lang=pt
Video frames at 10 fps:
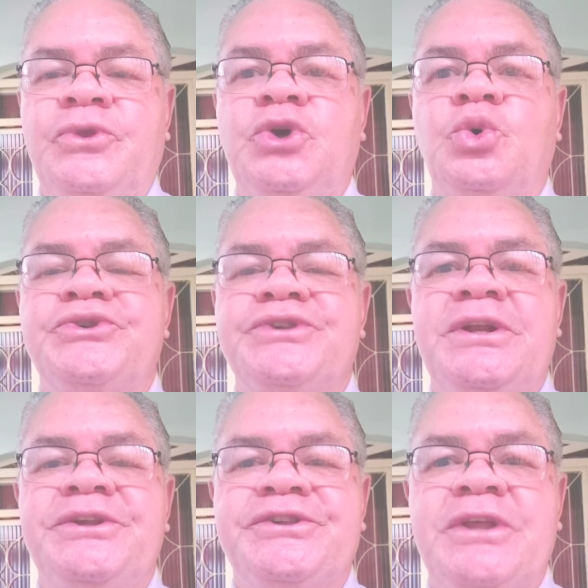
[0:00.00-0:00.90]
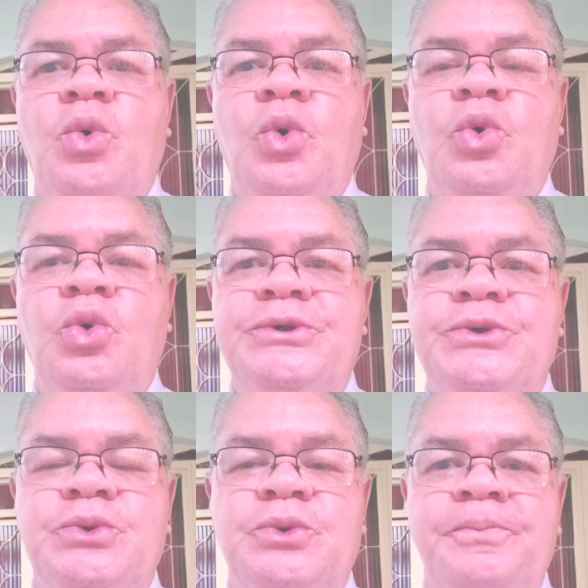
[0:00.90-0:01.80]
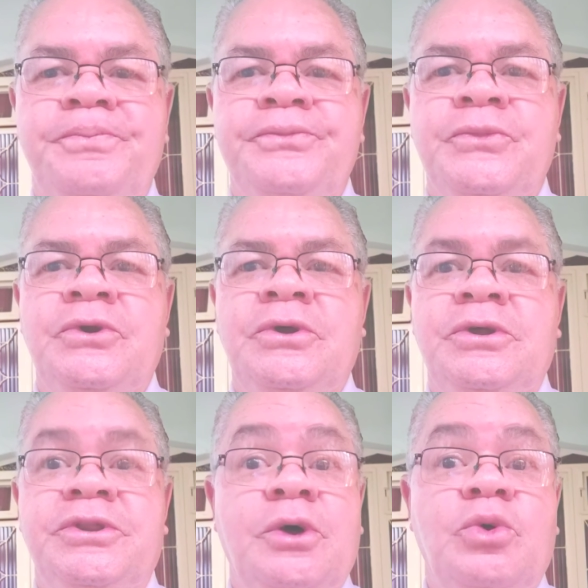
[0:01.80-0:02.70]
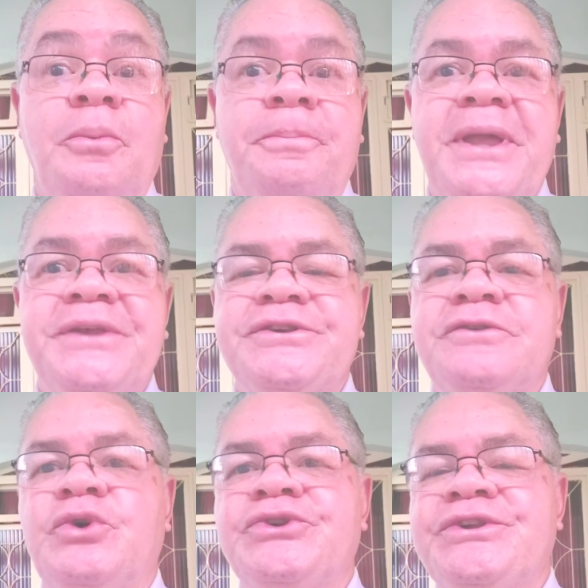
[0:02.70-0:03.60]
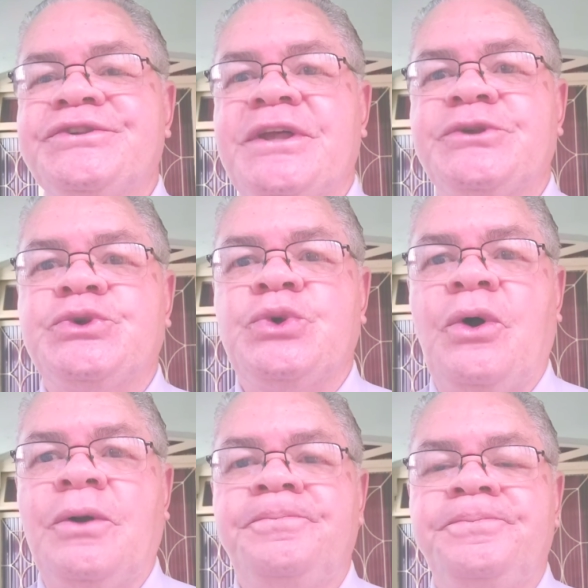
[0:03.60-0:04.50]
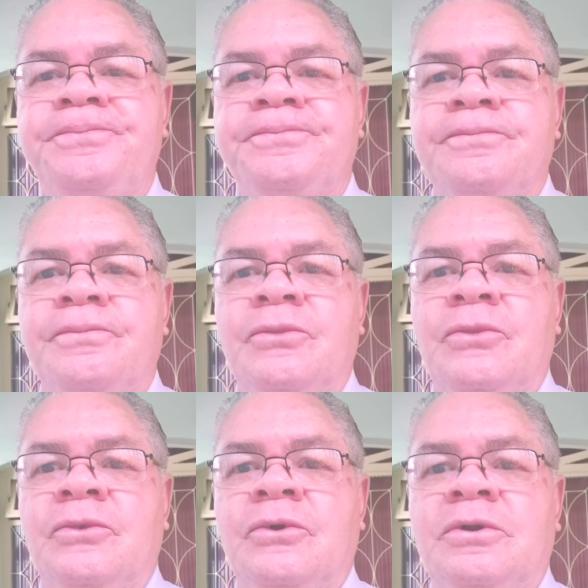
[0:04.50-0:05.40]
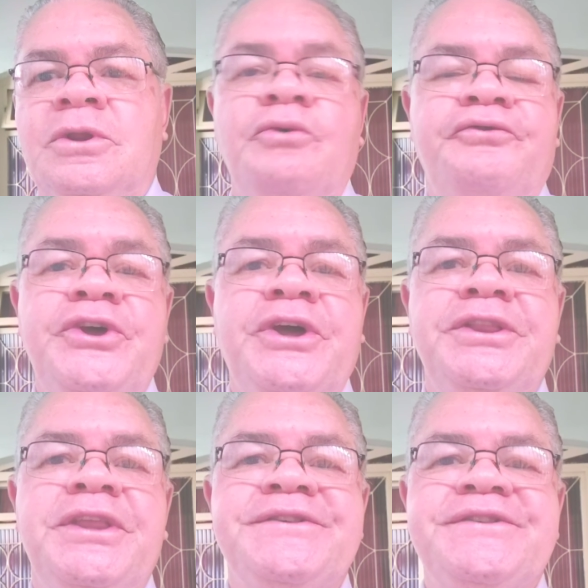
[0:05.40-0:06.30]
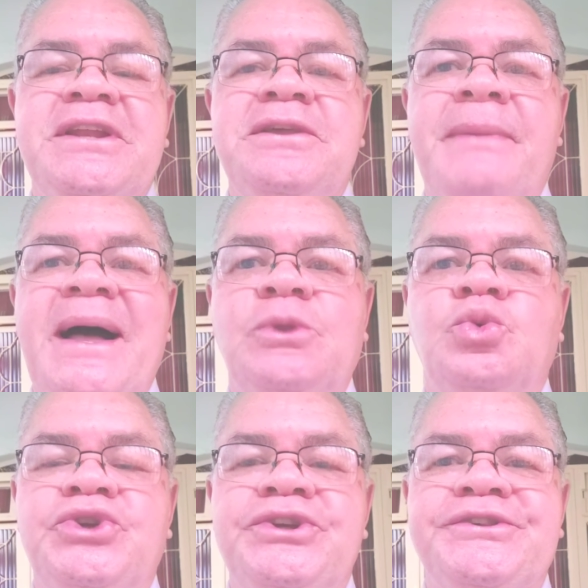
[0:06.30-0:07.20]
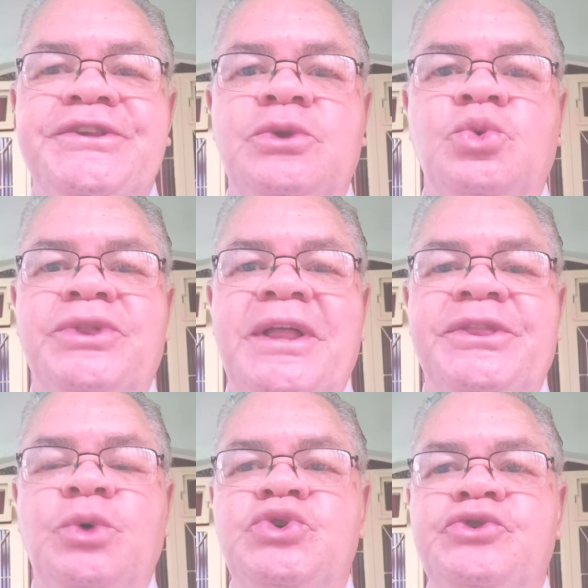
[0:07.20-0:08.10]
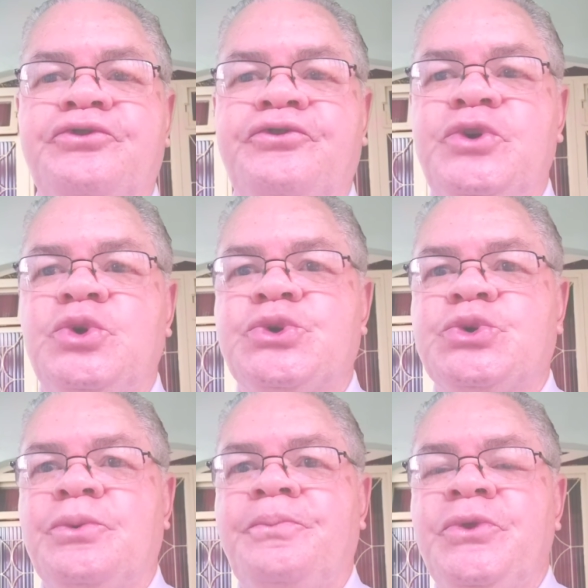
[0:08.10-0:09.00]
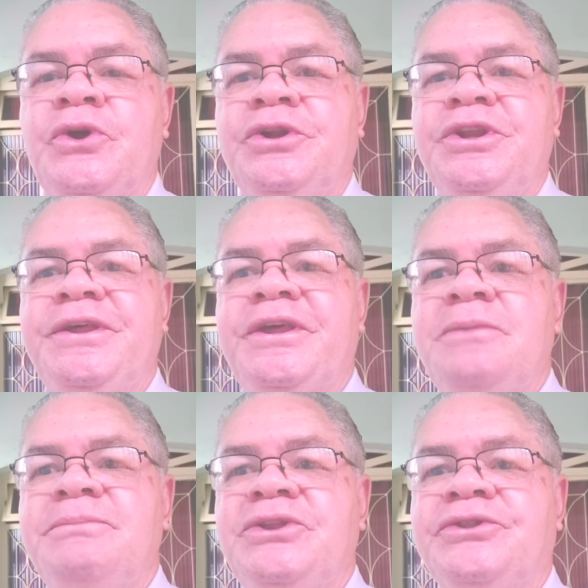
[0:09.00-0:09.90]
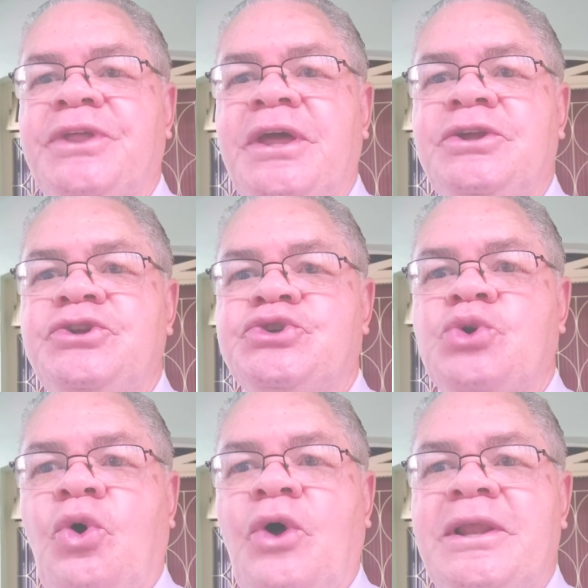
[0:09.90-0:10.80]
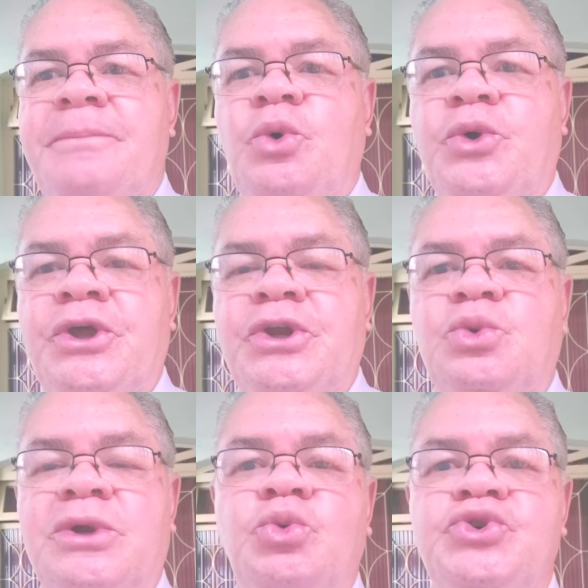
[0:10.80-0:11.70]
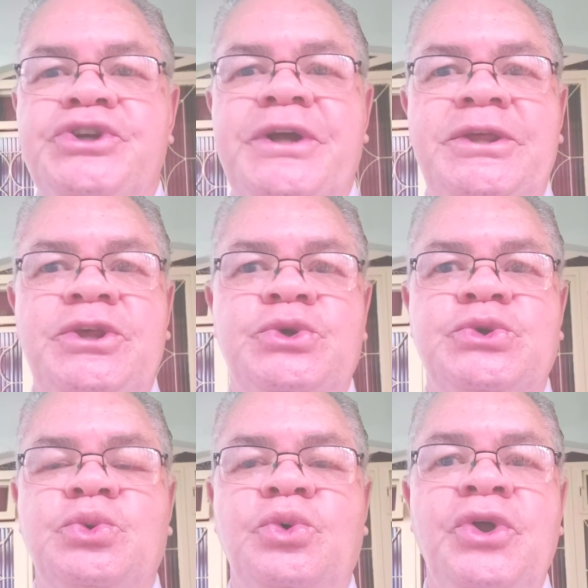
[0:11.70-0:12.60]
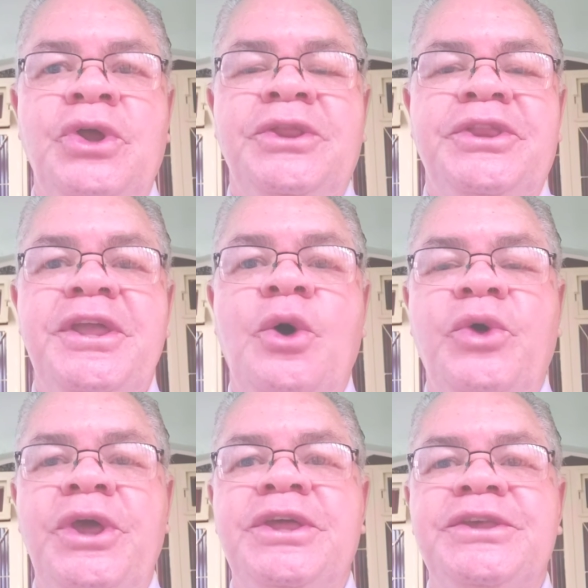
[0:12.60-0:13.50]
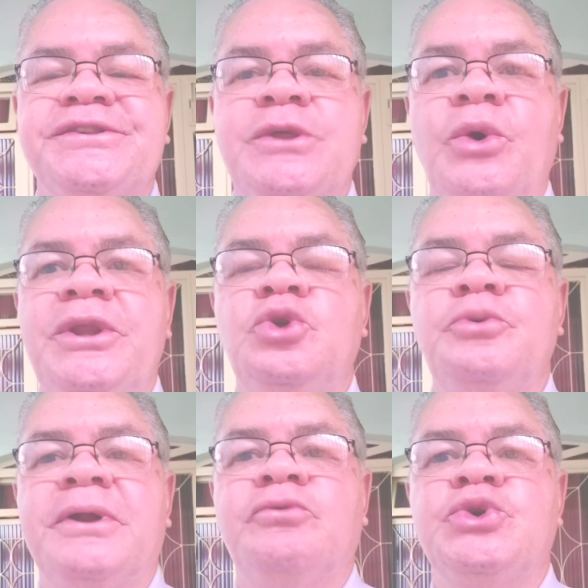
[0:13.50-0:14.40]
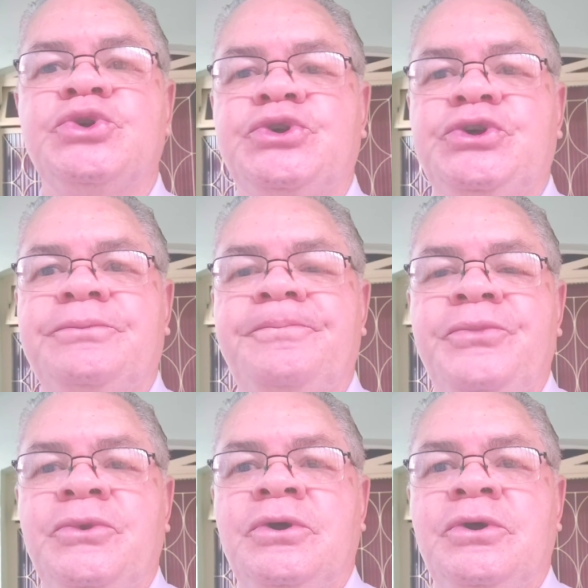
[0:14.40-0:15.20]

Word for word: Deus ele está conosco. Então não pense que você está só. Não fica aí desanimado dizendo está tão difícil, ninguém me entende. Olha, meu querido, não diga isto. Tem alguém que está olhando para você.